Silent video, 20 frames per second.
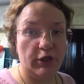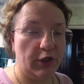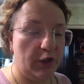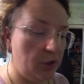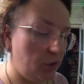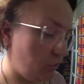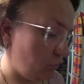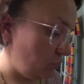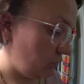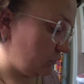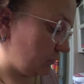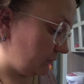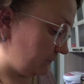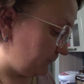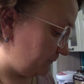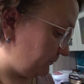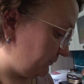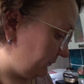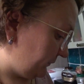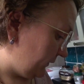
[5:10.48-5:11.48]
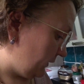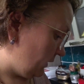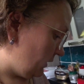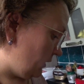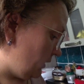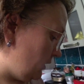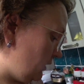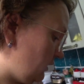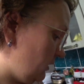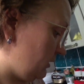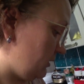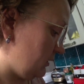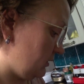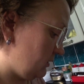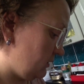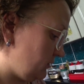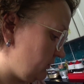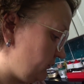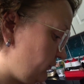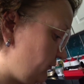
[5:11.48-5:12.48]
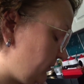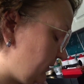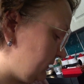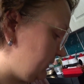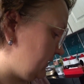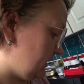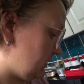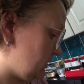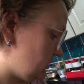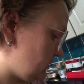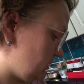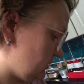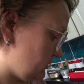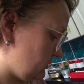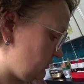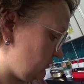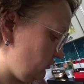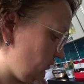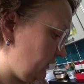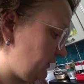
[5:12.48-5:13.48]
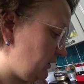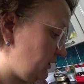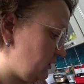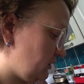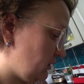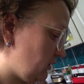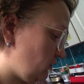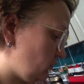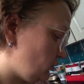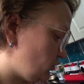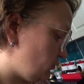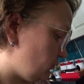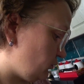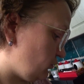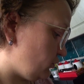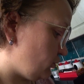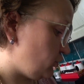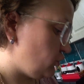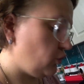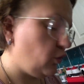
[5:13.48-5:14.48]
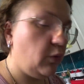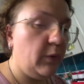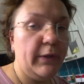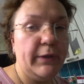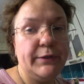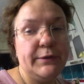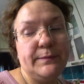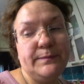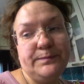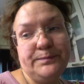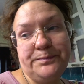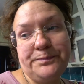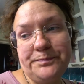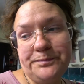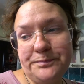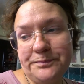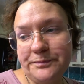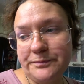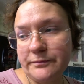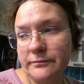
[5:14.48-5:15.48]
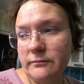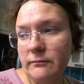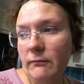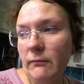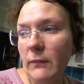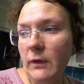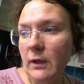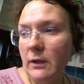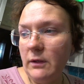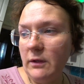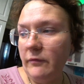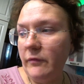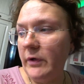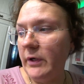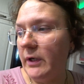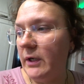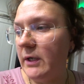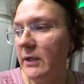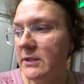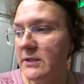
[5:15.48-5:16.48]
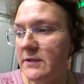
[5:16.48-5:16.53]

не идут э, в продаже, но они и дороже будут стоить, наверняка